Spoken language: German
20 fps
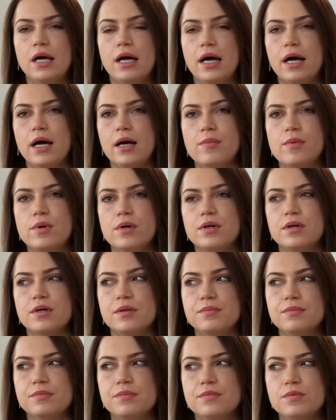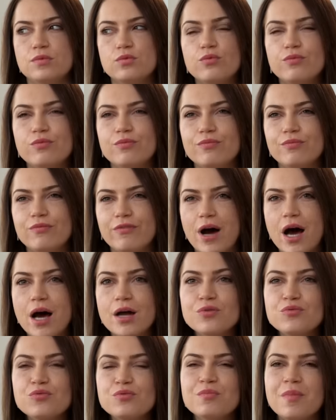Aber so
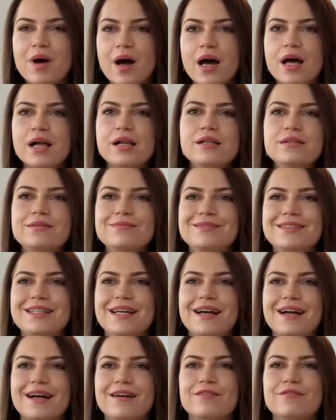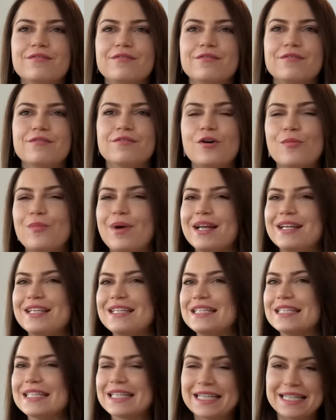war nun mal der
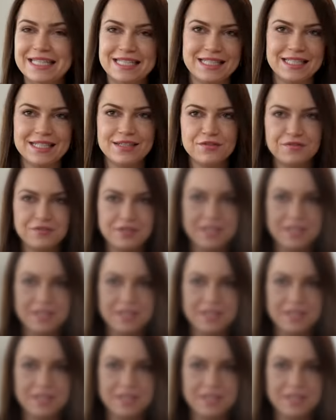vermeintlich richtige